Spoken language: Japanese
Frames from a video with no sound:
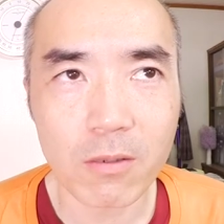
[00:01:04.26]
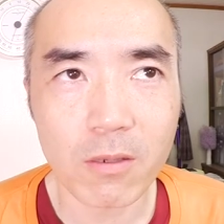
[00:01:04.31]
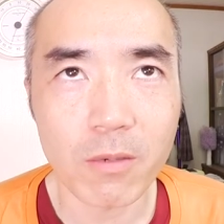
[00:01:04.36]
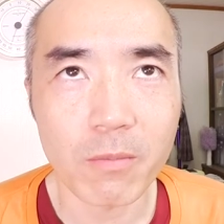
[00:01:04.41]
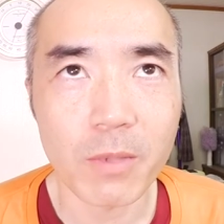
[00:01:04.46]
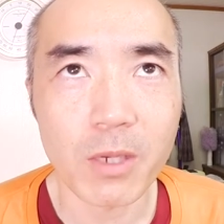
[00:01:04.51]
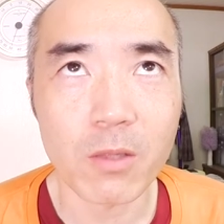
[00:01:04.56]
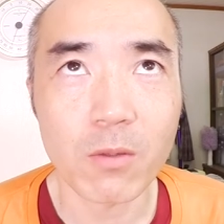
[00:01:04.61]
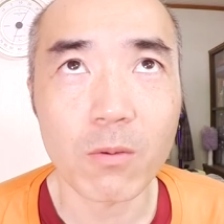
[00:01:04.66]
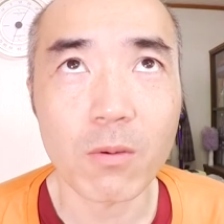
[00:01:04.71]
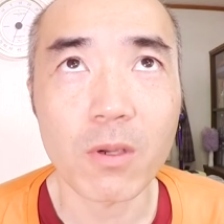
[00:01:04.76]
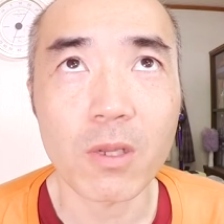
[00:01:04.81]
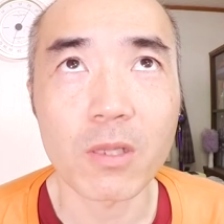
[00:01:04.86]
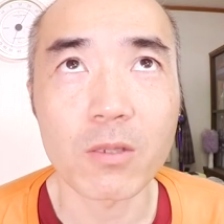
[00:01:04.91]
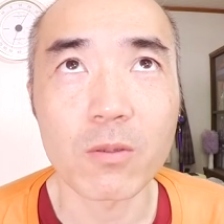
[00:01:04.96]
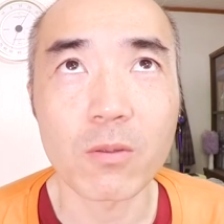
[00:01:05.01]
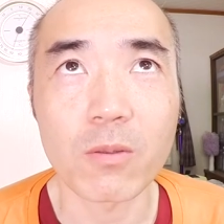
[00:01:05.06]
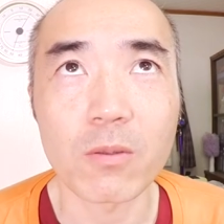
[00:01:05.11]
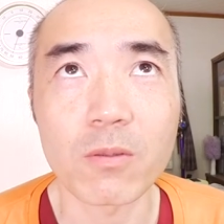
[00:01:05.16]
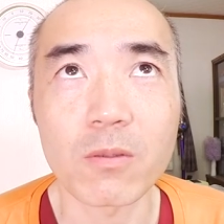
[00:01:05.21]
はまあどっかで
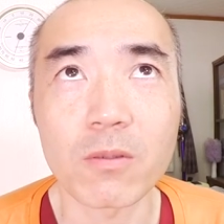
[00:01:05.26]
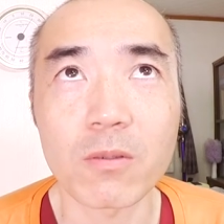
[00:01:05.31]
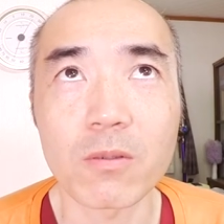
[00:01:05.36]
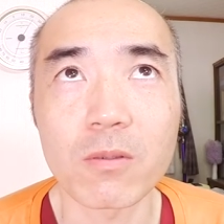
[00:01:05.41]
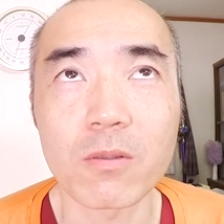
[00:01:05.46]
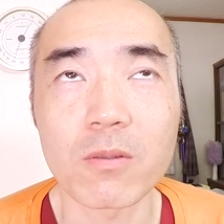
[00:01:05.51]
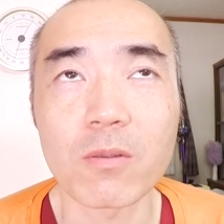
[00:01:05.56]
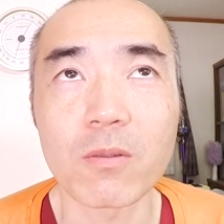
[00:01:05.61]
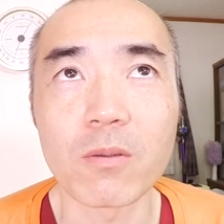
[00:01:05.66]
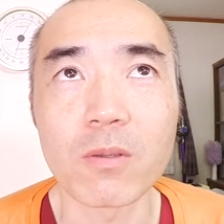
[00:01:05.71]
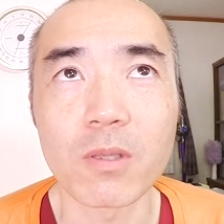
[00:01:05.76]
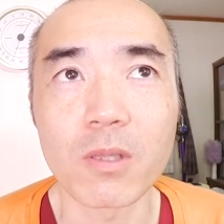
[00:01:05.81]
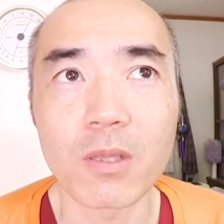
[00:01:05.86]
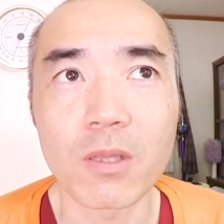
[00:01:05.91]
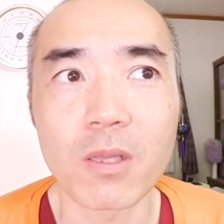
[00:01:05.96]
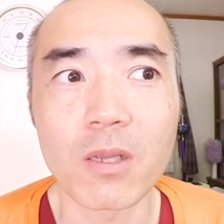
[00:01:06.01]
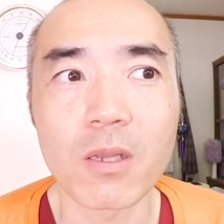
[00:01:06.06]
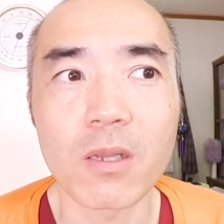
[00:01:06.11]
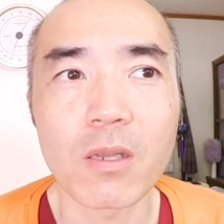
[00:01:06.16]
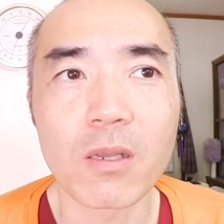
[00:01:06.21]
ちょっと作っとい
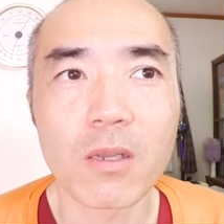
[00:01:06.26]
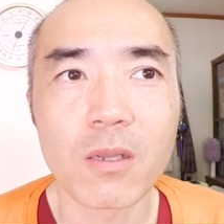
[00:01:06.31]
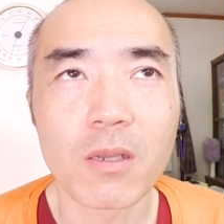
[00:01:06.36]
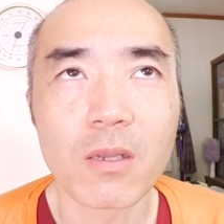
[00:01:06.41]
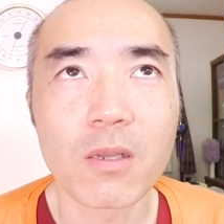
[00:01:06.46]
て